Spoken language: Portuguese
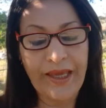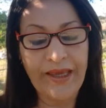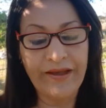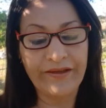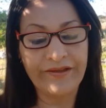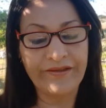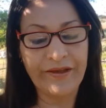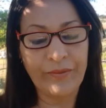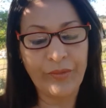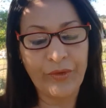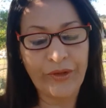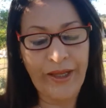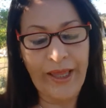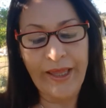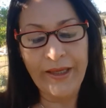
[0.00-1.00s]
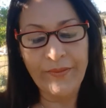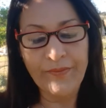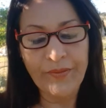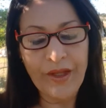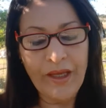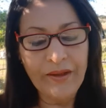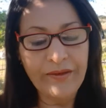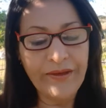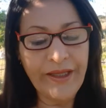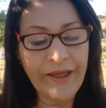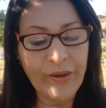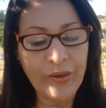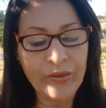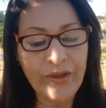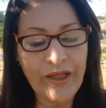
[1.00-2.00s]
Esta, porém,
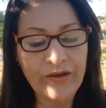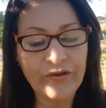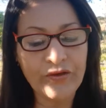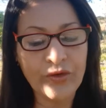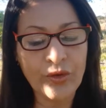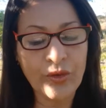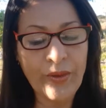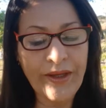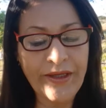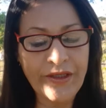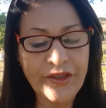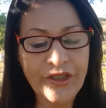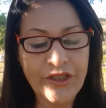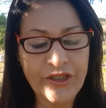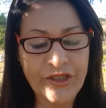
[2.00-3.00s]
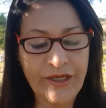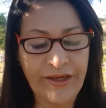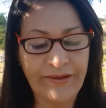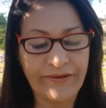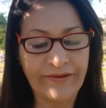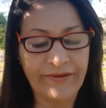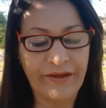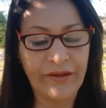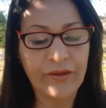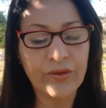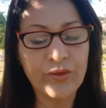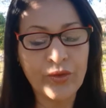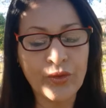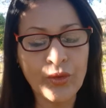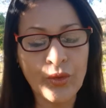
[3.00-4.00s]
deu da sua indigência
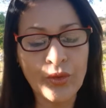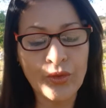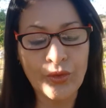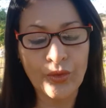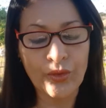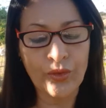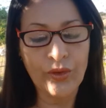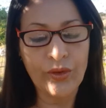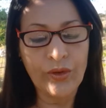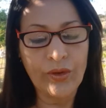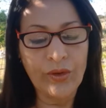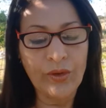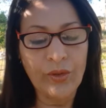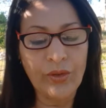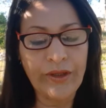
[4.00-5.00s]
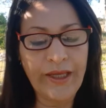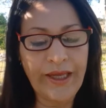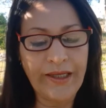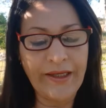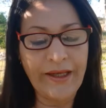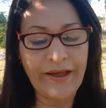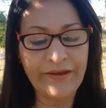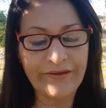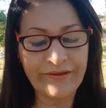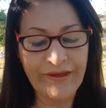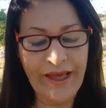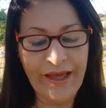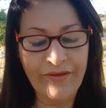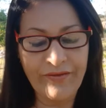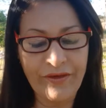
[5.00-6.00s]
tudo o que lhe
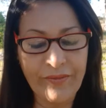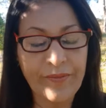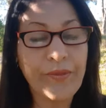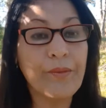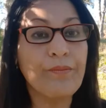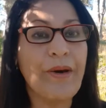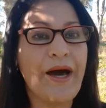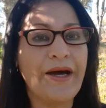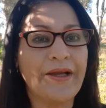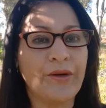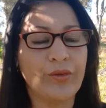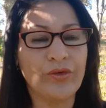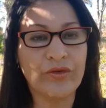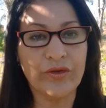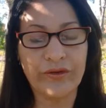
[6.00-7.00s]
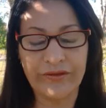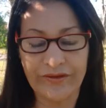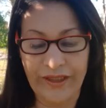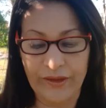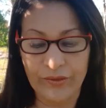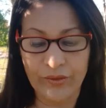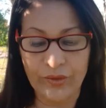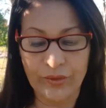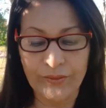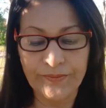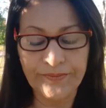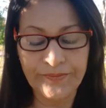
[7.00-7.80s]
restava para o sustento.